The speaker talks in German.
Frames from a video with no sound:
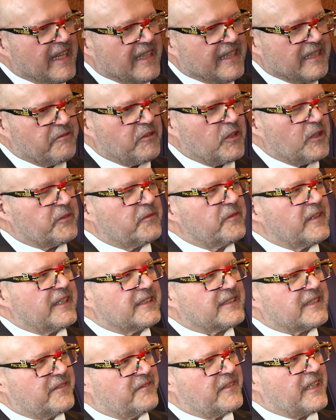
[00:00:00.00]
Die wollten wir
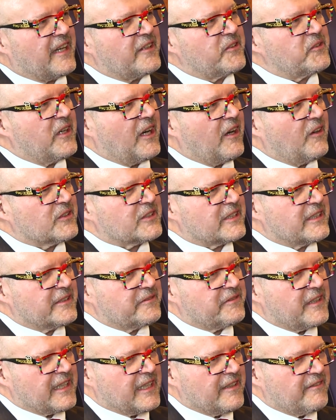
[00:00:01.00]
jetzt im Januar
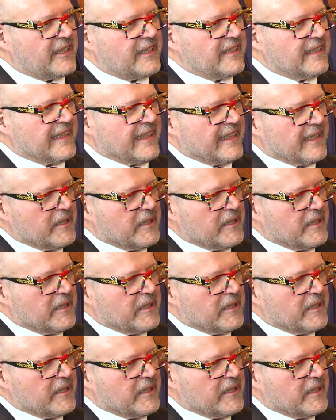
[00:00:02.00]
ausliefern, aber